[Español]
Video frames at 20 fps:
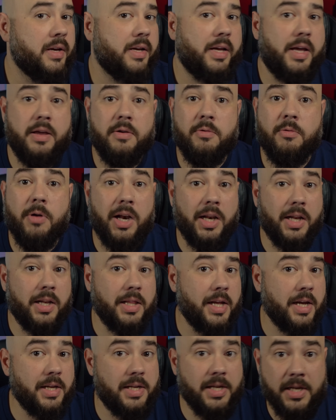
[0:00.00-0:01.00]
que igual
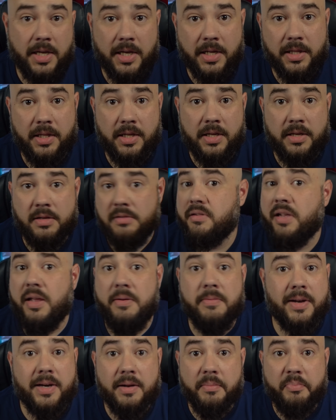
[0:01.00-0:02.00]
el día siguiente se
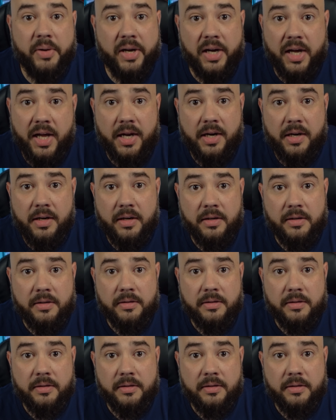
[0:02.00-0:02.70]
iban a pagar.